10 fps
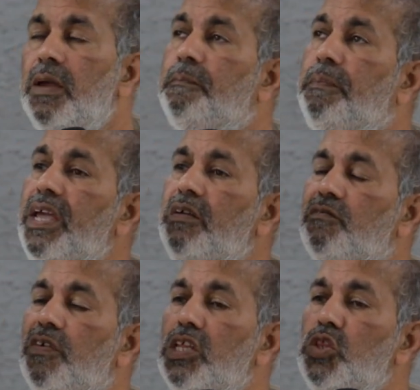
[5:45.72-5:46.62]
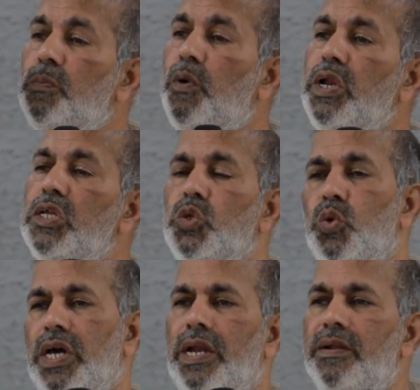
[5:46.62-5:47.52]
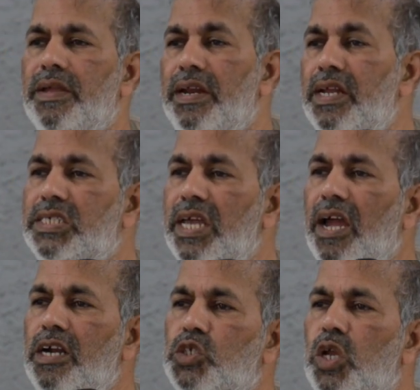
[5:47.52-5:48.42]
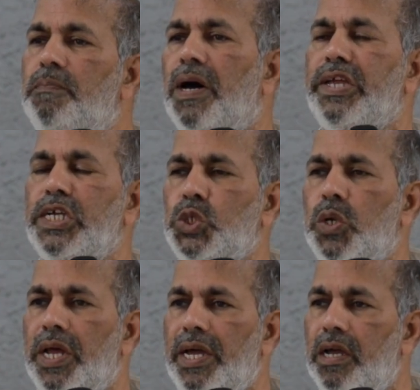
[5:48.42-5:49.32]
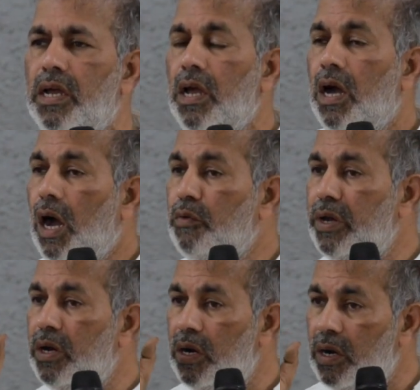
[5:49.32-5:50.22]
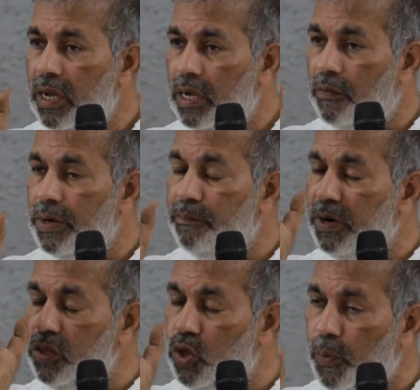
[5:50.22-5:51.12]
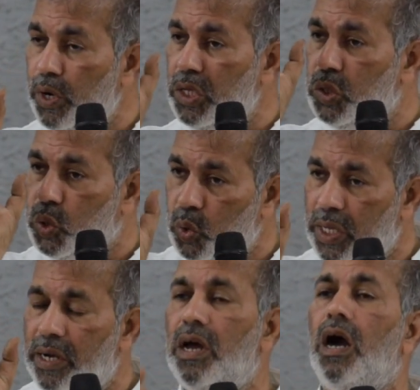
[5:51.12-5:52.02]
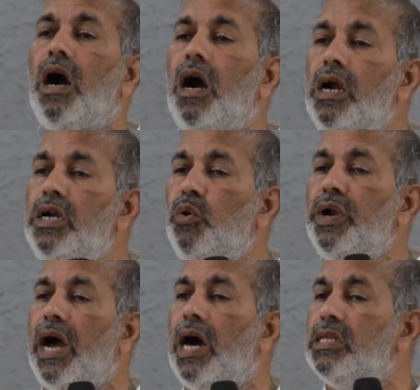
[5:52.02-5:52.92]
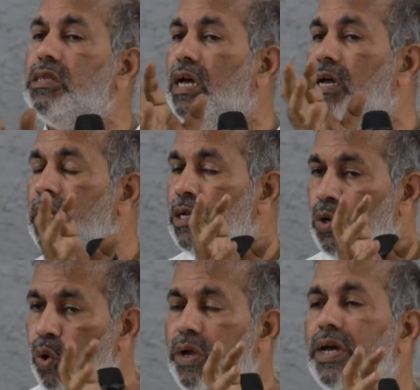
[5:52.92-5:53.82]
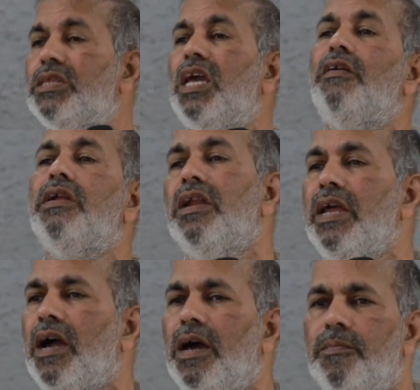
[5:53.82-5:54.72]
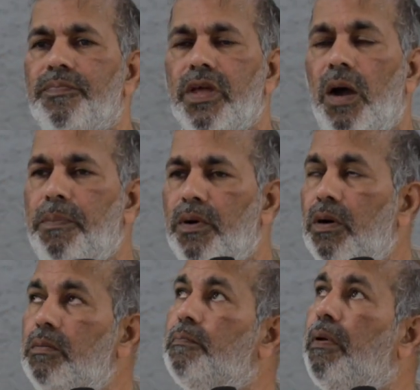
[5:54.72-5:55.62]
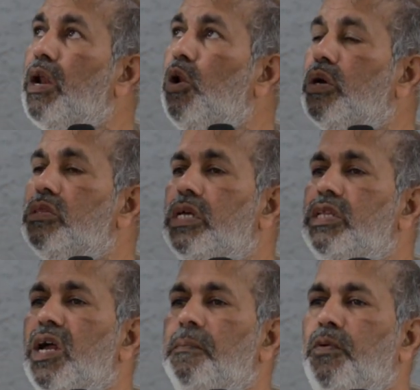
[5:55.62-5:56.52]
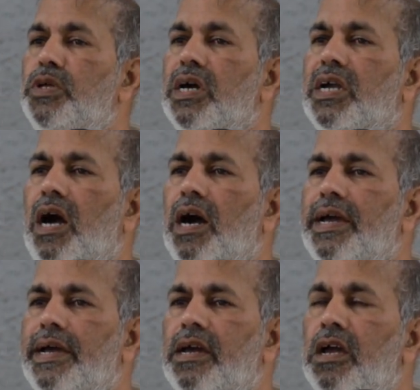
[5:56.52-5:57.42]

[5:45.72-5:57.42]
இப்படி விழுந்து போன தூதன் என்ன செய்கிறான்னு சொல்லி பார்த்தீங்கன்னு சொன்னால் அவனுடைய அவன் விழுந்து போன தூதன் ஆண்டோடைய அடுத்த நோக்கத்தை அவன் அறிகிறான் அப்போ பரலோகத்தை நிரப்புவதற்காக